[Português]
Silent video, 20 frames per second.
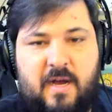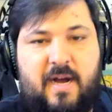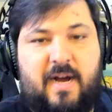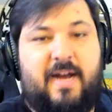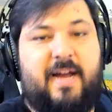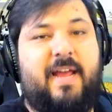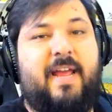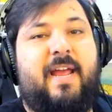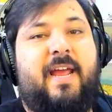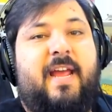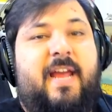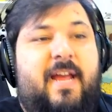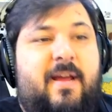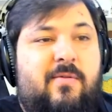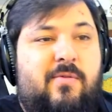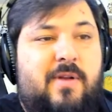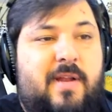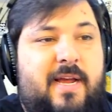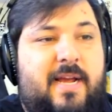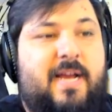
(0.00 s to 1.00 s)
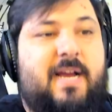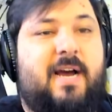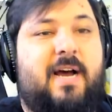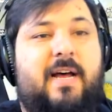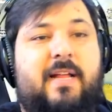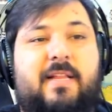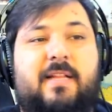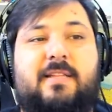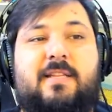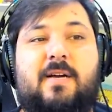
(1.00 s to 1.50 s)
Aê,
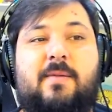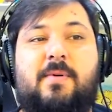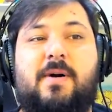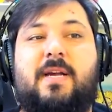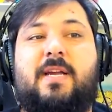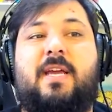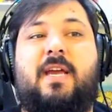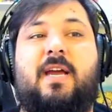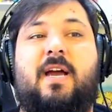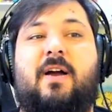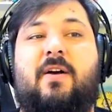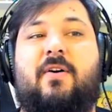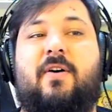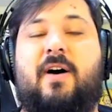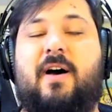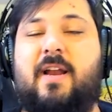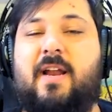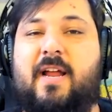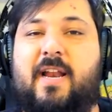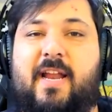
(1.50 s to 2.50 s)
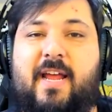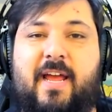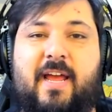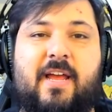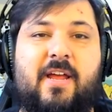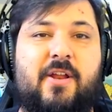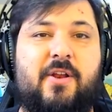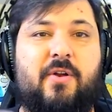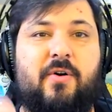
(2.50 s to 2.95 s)
molecada! Tamo aqui agora, né,